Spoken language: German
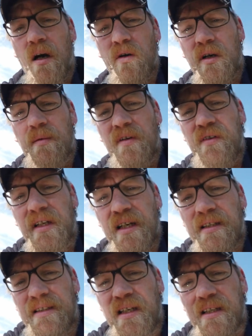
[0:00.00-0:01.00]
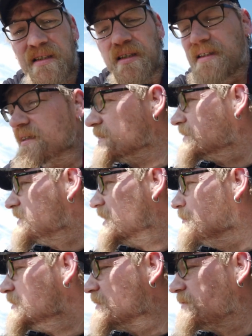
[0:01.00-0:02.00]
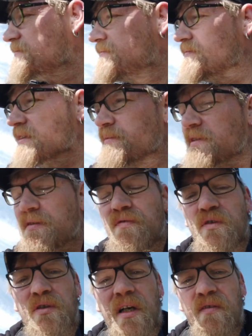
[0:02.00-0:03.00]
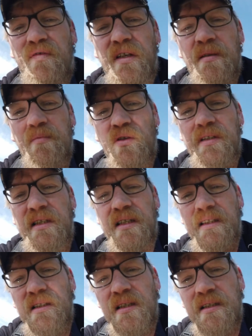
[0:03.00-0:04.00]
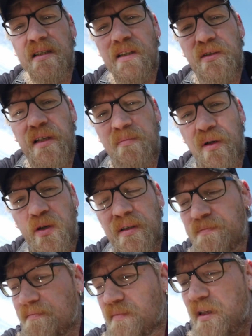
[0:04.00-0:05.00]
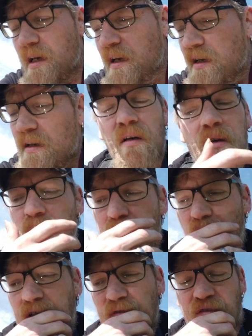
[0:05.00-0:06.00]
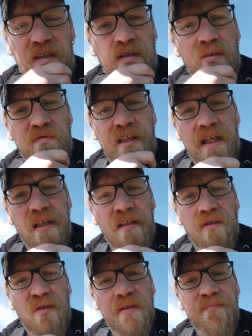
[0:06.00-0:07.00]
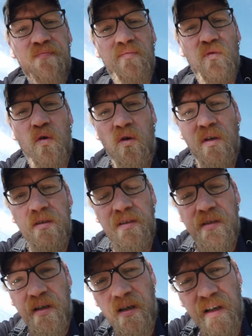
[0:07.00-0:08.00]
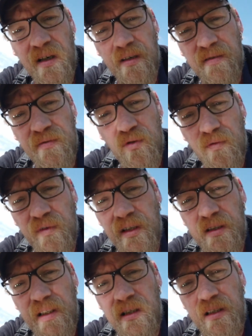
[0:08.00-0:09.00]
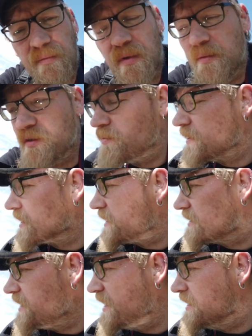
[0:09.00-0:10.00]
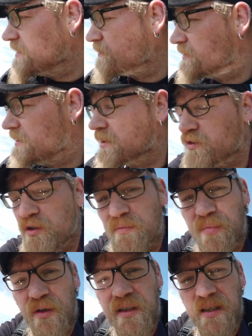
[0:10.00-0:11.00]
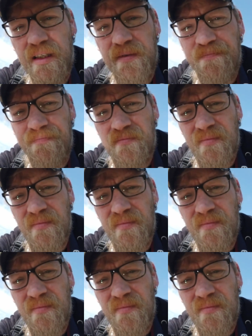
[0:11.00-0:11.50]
Auch immer wieder ein sehr interessantes Thema, was man zum Fotografieren nutzen kann, sind natürlich Brücken. Brücken finden irgendwie jeder toll. Und äh, darum würde ich sagen, dann machen wir doch mal gerade hier eins von dieser schönen Brücke hier.